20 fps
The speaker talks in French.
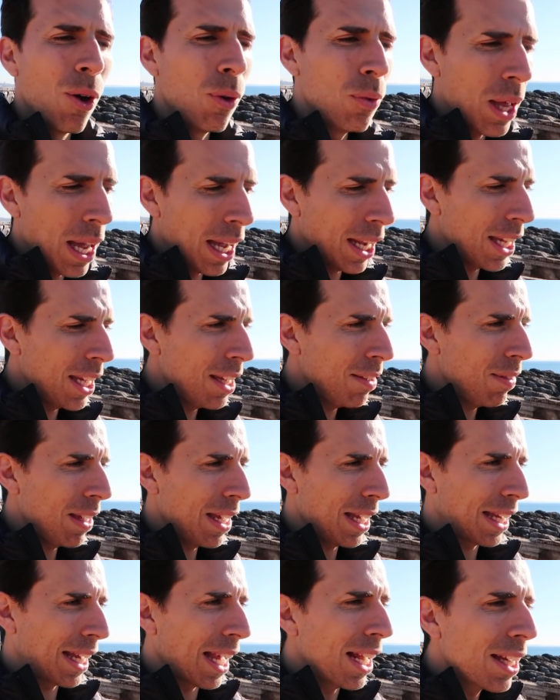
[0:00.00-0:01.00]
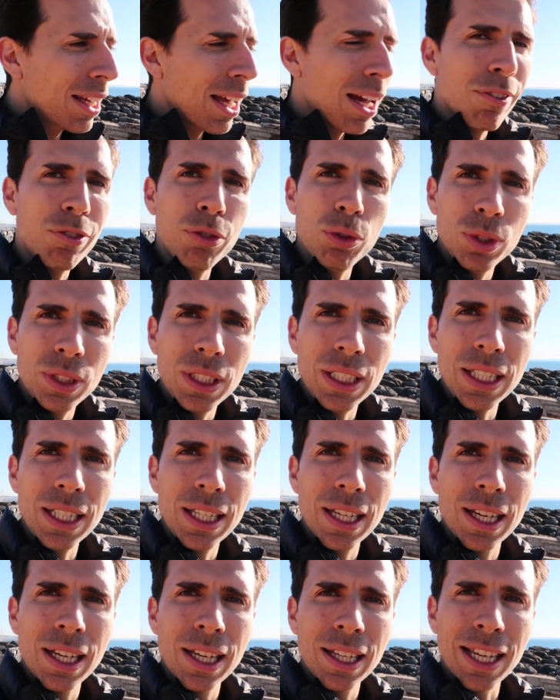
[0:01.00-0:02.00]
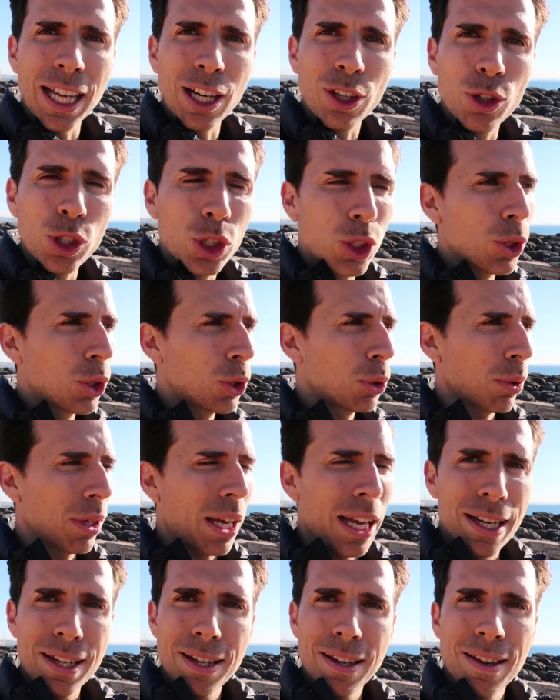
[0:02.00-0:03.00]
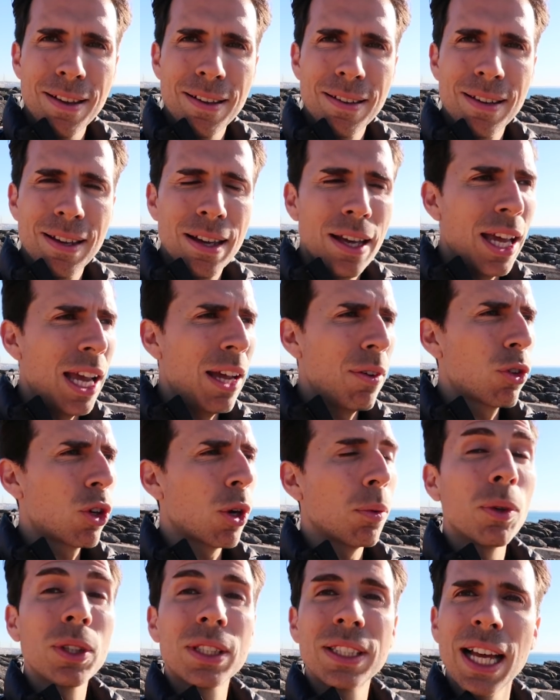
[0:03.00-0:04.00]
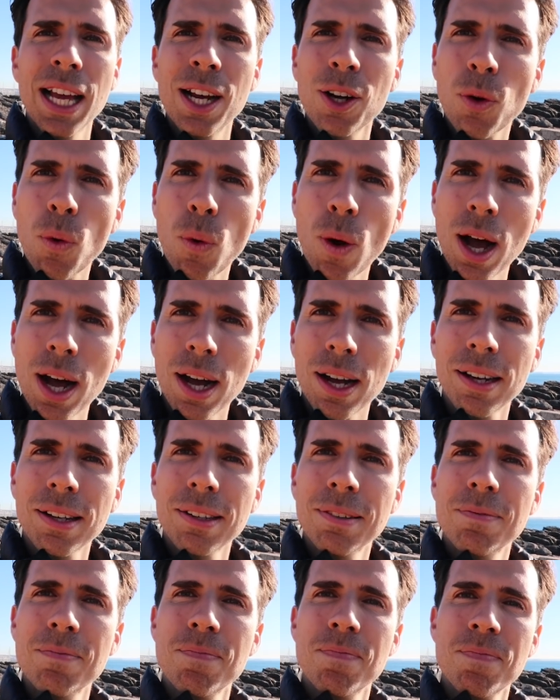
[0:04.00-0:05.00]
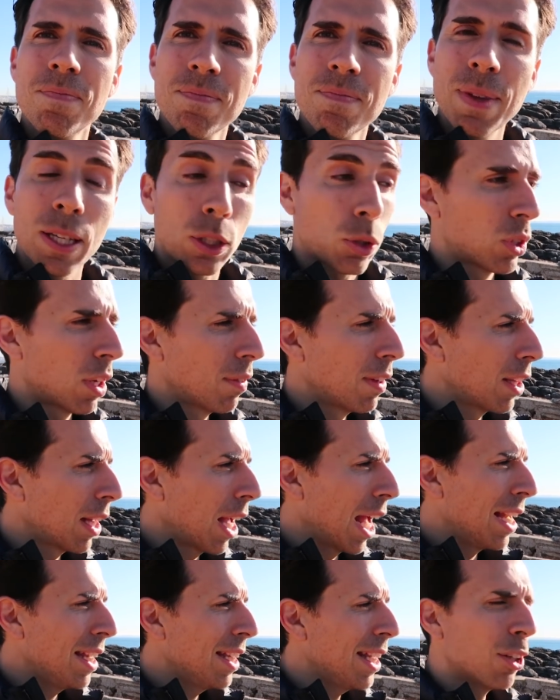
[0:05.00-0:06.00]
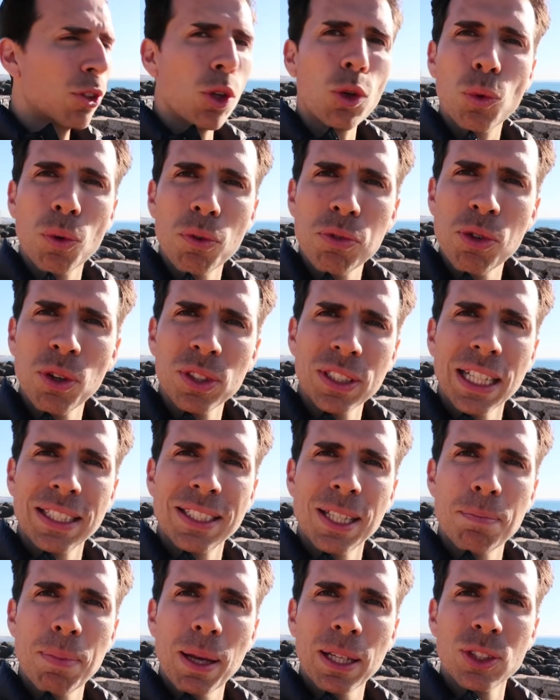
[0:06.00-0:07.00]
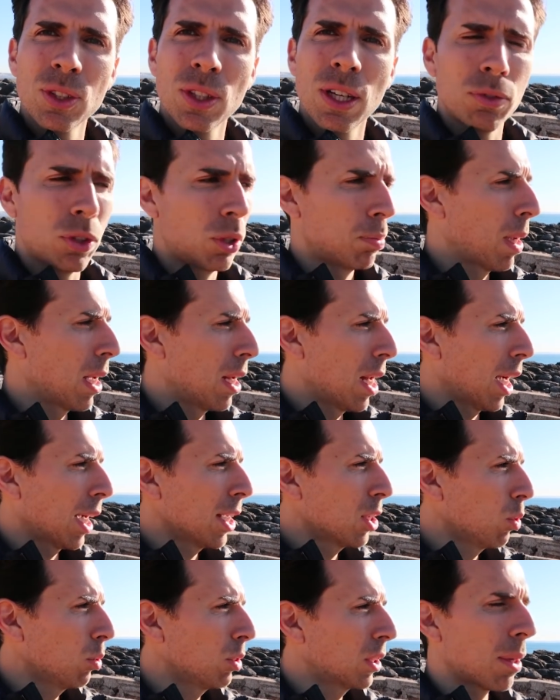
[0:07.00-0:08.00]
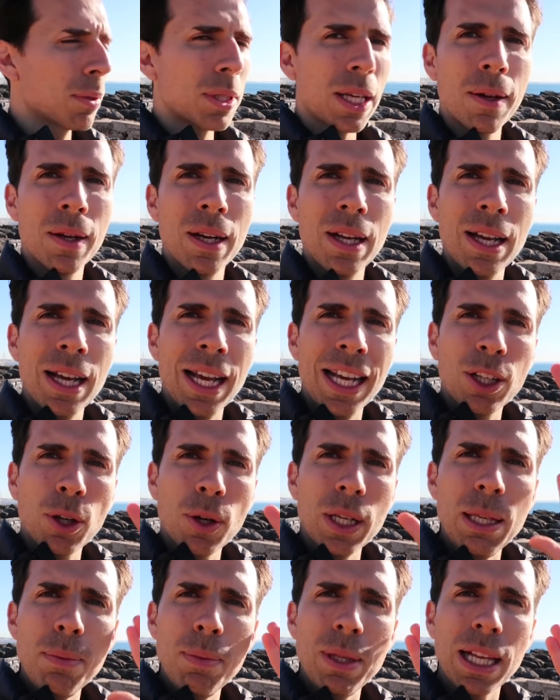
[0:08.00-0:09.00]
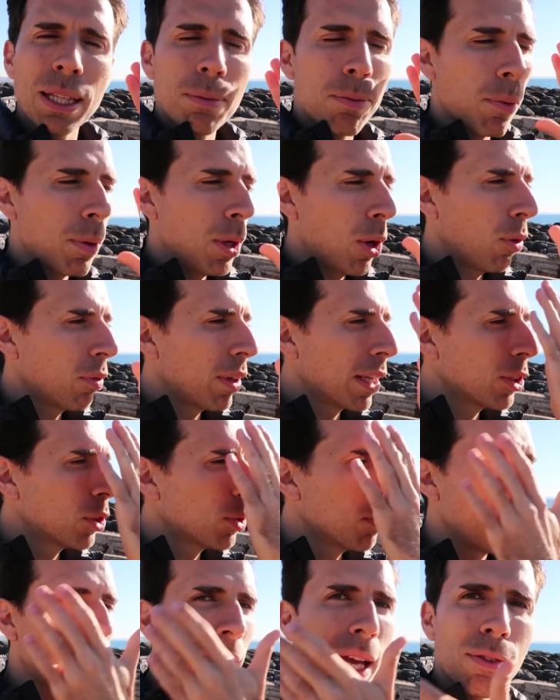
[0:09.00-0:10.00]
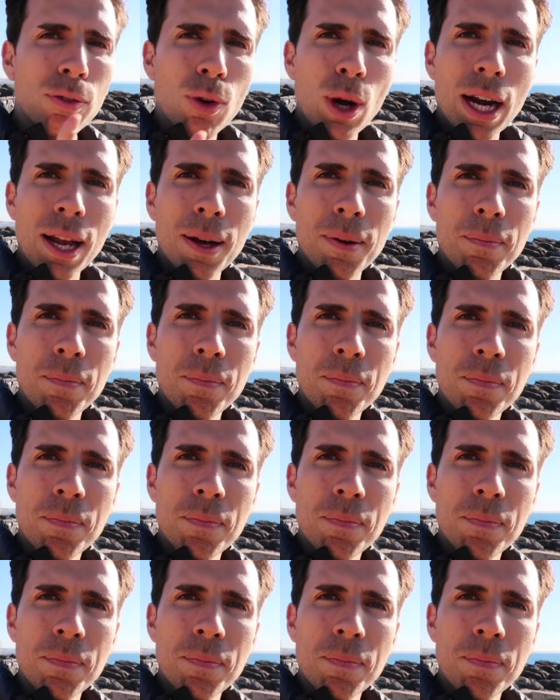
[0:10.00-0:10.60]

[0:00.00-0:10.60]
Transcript: On arrive et quelqu'un vous dit quelque chose sur quelqu'un, et vous commencez à le croire, parce que vous avez un lien de confiance avec cette personne. elle hein. Vous dit bah, elle a raison, c'est comme ça. Et donc, immédiatement, maintenant, on vient de se mettre un voile.